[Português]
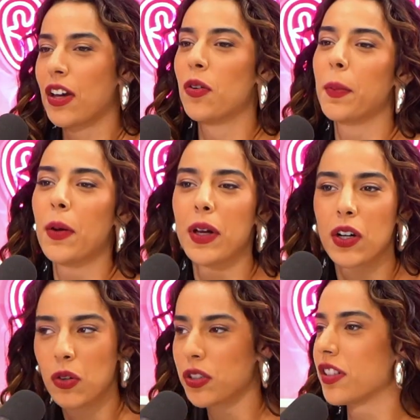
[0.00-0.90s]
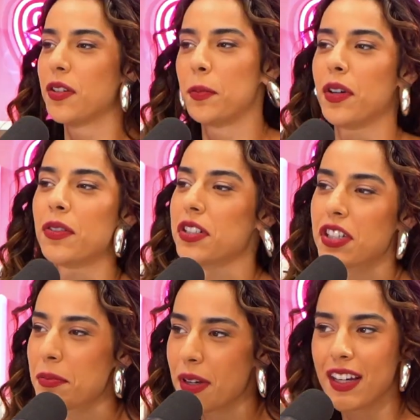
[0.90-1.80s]
comprar uma concha, comprou a concha
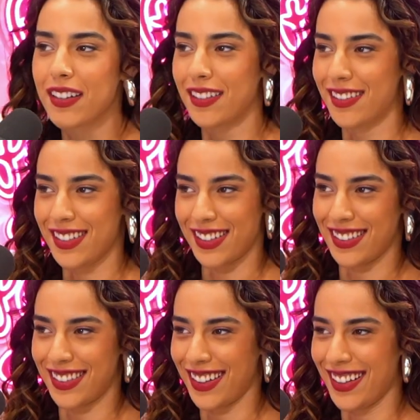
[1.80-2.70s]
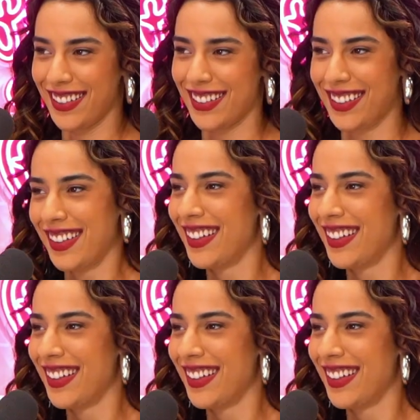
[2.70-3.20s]
em Mykonos, entendeu? Entendeu? É,